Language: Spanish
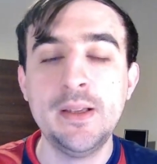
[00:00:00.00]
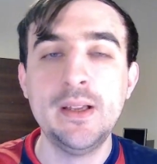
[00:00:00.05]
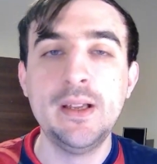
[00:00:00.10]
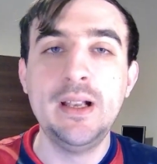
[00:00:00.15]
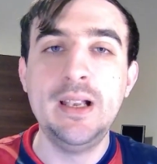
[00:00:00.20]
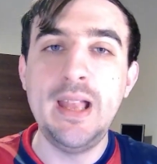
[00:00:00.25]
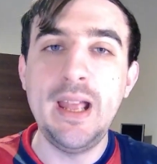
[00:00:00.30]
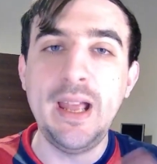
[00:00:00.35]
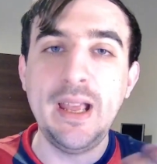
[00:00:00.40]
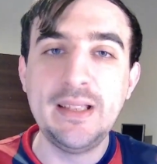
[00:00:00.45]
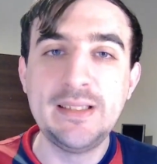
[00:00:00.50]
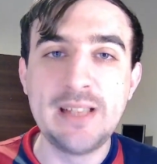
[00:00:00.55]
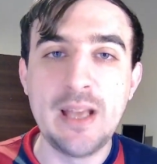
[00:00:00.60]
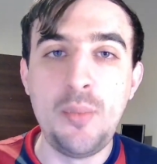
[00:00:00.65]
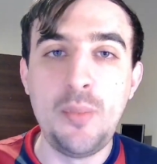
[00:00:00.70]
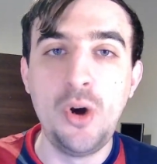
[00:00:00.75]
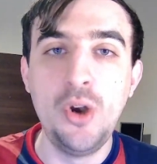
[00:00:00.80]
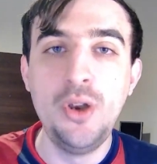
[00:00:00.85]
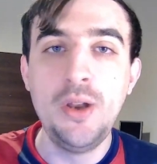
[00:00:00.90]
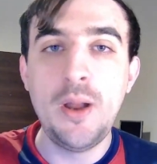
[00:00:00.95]

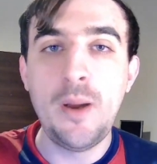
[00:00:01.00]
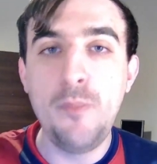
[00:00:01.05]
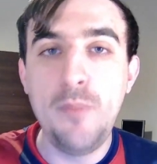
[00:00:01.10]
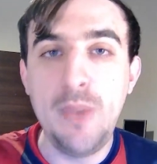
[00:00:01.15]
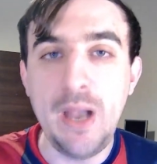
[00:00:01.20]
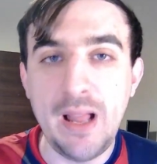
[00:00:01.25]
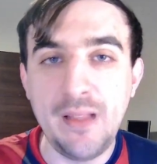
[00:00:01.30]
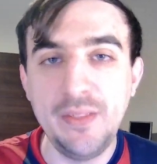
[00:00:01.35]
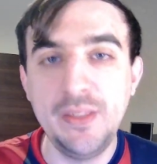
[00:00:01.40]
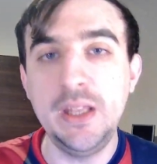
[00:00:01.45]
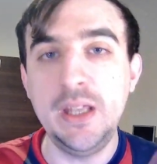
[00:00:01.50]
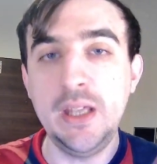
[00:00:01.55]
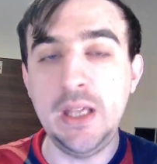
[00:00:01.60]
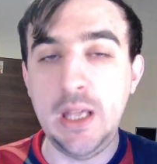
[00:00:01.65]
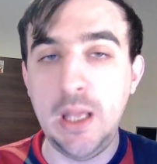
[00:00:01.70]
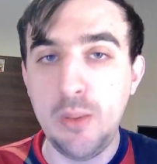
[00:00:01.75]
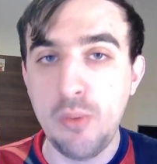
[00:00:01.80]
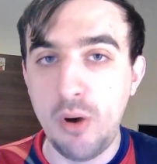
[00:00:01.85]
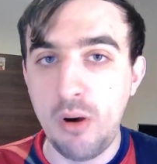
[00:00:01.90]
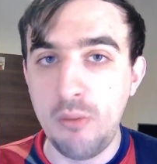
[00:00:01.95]
Leguizamón, Blandi
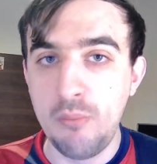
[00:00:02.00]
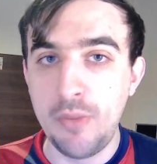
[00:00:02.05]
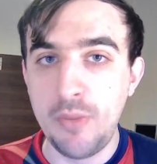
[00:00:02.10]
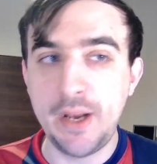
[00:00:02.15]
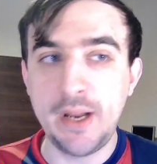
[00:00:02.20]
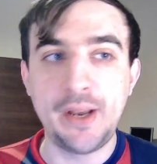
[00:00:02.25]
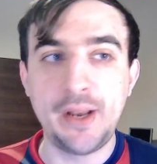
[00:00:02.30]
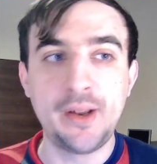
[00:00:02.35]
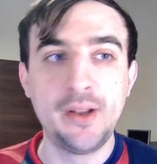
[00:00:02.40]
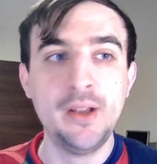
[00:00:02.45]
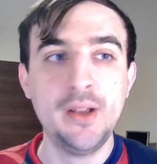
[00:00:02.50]
y Bombergar.